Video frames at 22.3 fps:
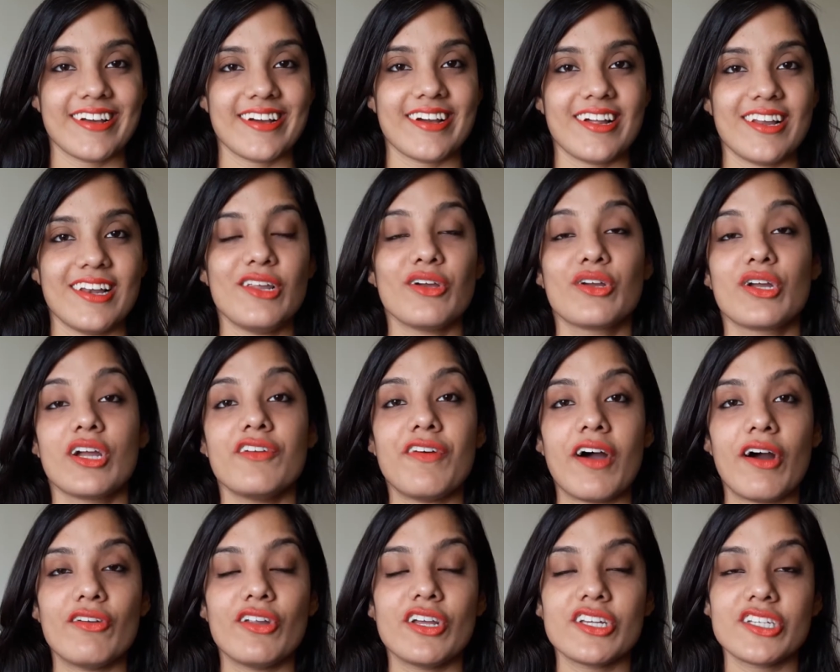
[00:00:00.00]
लिक्विड
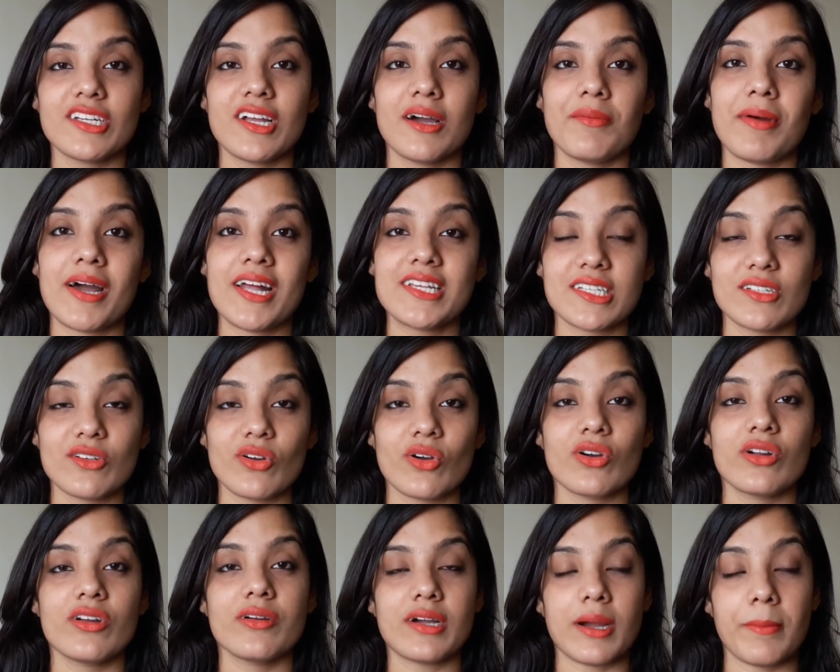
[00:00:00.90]
फाउंडेशन हमारे स्किन को
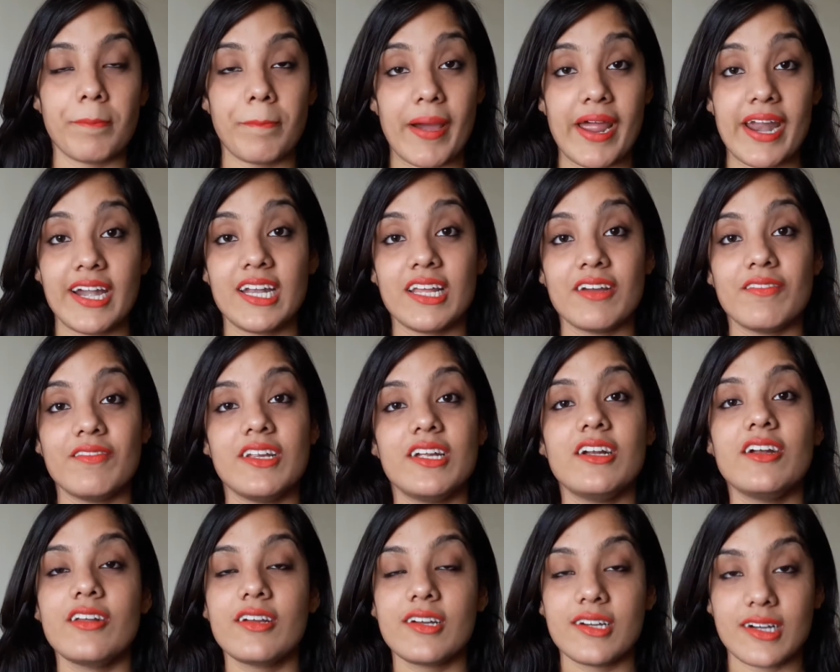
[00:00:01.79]

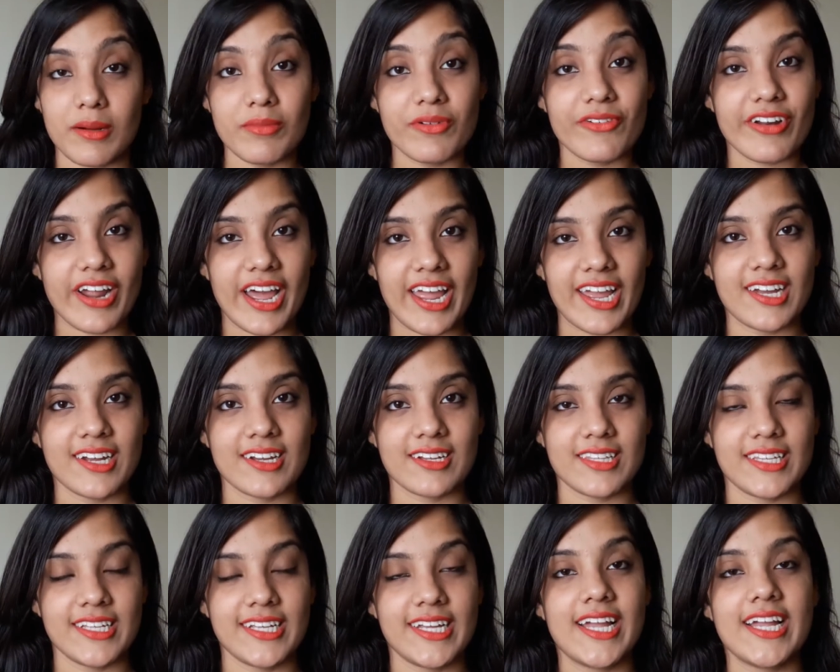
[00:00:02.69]
कंपेरेटिवली कम ड्राई
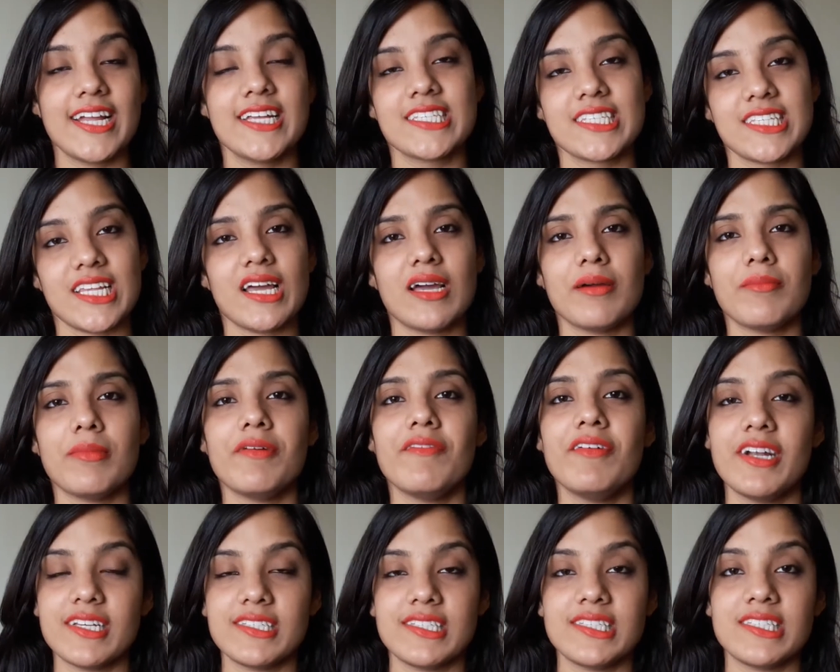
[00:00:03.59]
करती है इसलिए हमें
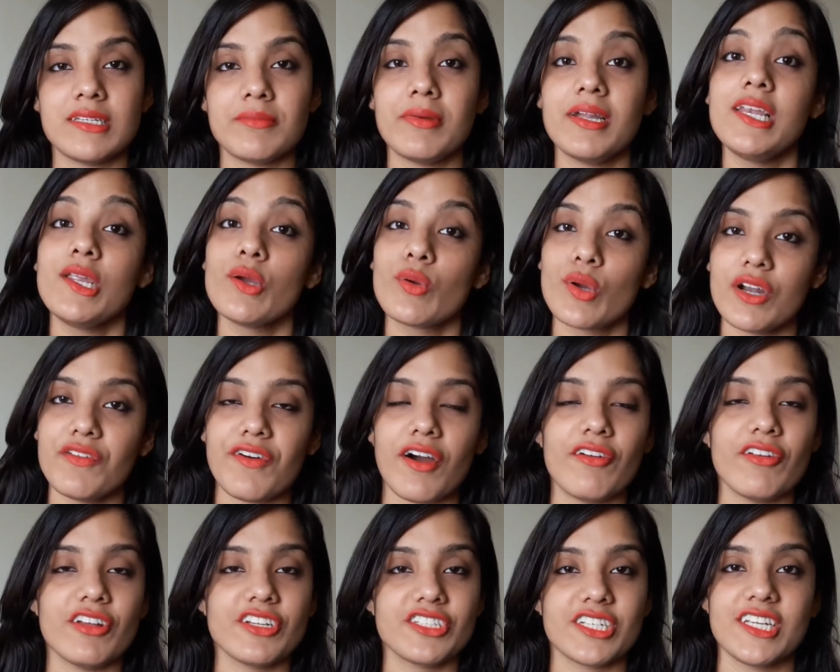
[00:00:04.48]
विंटर सीजन में लिक्विड
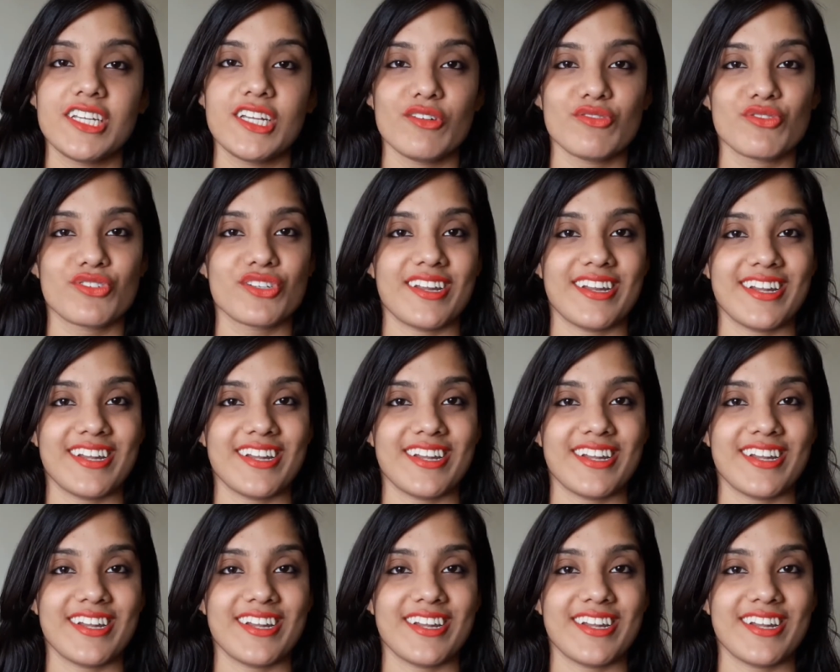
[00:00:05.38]
फाउंडेशन ही यूज़ करना